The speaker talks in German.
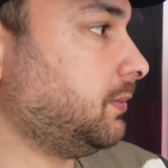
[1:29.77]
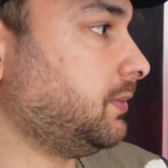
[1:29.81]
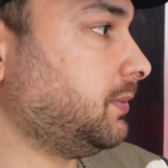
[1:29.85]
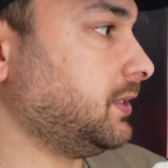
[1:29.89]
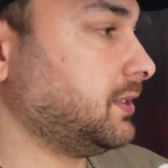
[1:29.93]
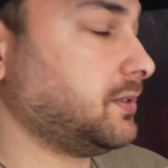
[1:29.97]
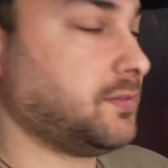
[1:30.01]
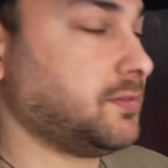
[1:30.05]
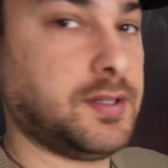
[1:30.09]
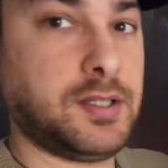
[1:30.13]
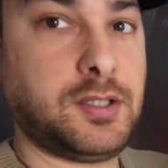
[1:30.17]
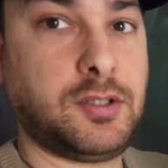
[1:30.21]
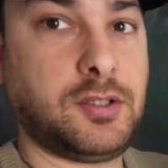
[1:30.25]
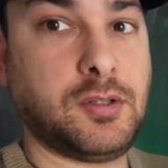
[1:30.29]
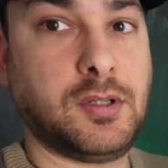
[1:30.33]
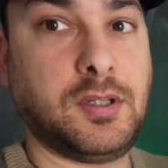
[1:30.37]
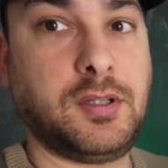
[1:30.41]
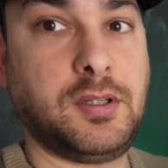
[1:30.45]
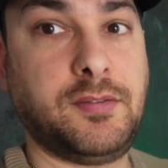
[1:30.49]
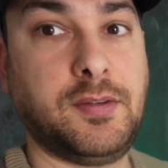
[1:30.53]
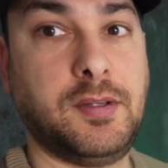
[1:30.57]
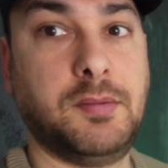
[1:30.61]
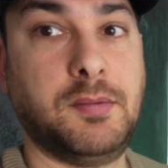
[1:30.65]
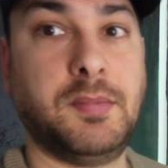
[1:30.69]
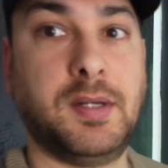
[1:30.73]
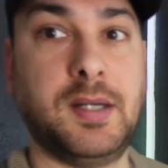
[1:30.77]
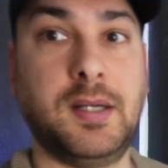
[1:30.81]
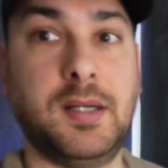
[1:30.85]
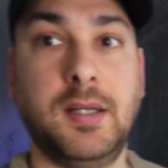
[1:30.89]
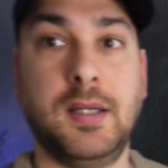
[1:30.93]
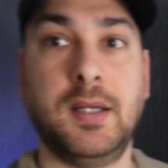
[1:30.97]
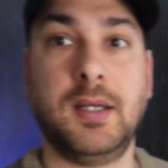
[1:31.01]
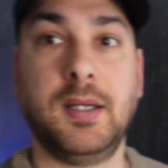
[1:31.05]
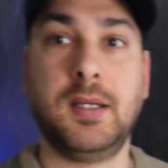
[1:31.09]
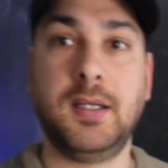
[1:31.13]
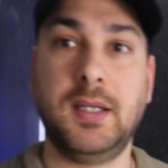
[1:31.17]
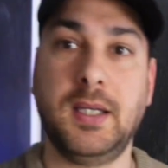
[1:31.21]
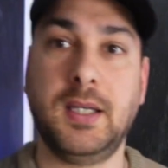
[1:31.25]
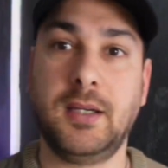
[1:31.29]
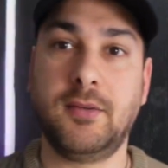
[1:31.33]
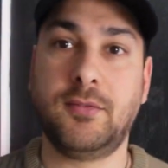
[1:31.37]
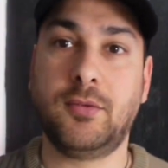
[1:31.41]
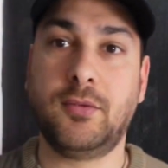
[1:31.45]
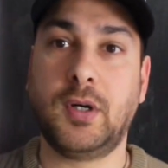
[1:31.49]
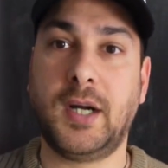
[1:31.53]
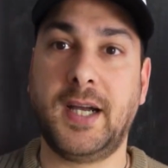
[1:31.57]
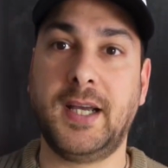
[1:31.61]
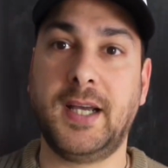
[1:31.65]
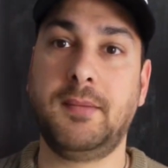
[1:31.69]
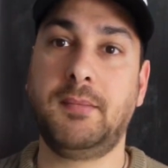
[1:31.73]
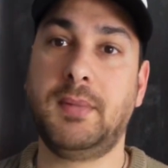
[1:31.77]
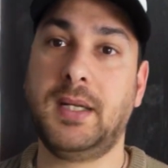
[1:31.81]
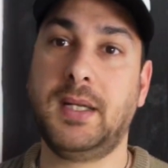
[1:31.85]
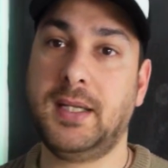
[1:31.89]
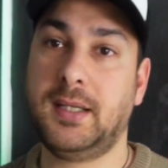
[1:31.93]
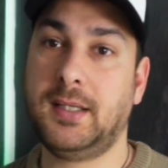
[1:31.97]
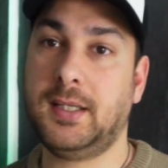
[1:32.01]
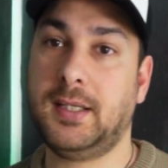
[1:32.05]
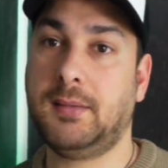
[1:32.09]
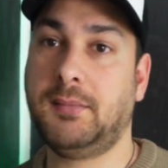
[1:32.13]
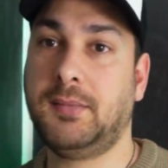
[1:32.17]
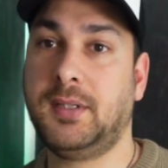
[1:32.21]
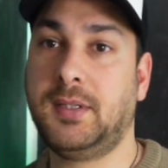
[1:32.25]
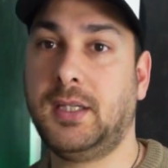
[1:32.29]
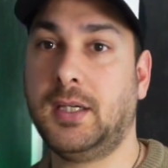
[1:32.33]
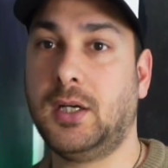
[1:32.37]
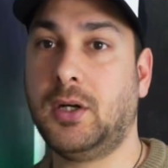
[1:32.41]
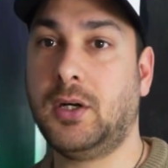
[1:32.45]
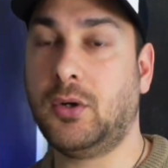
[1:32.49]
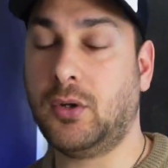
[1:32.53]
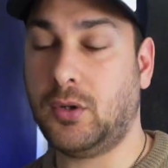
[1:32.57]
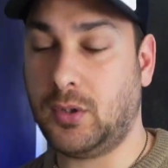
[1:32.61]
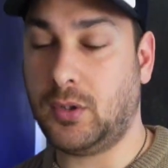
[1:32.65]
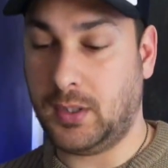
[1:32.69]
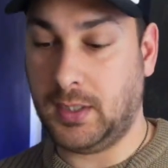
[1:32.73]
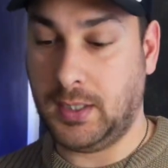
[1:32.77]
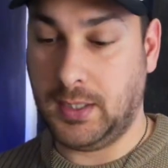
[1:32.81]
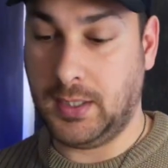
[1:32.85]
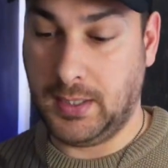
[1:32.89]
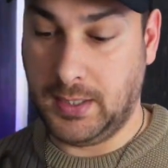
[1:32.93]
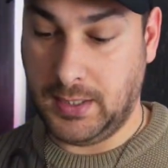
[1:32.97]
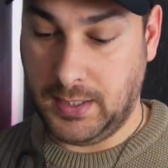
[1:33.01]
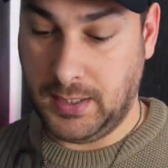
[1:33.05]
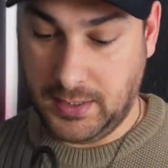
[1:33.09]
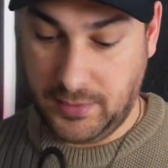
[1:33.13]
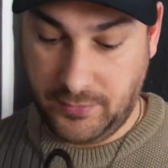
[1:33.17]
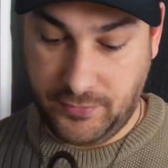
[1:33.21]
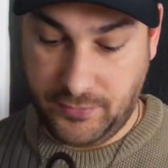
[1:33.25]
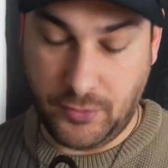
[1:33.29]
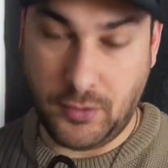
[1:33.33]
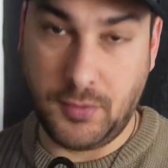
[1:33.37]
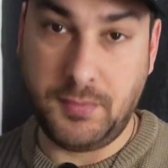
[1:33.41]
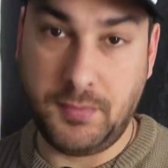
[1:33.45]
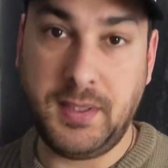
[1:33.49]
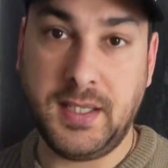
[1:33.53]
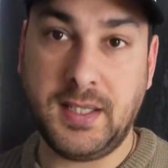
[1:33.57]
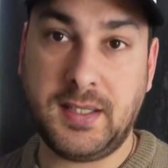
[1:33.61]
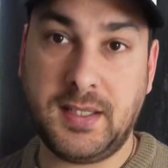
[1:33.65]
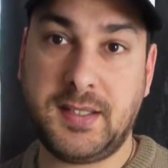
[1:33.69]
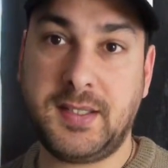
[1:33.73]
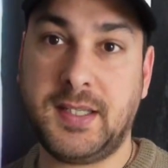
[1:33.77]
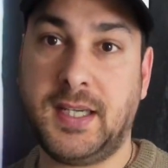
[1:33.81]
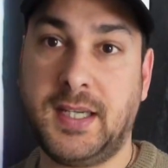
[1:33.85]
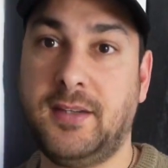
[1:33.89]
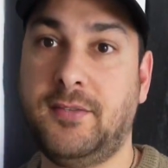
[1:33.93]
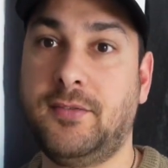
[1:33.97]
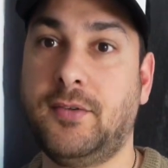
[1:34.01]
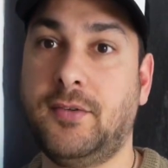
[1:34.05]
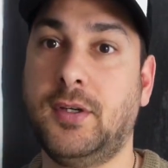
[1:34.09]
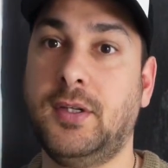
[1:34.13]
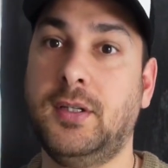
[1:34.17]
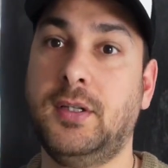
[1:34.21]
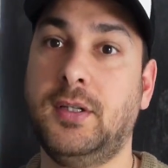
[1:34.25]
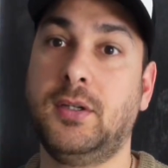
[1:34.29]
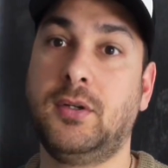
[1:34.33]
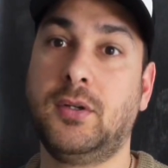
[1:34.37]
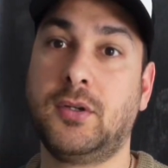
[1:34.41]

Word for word: aber das werde ich euch wie immer hier irgendwo einblenden, damit ihr auch informiert seid, Freunde.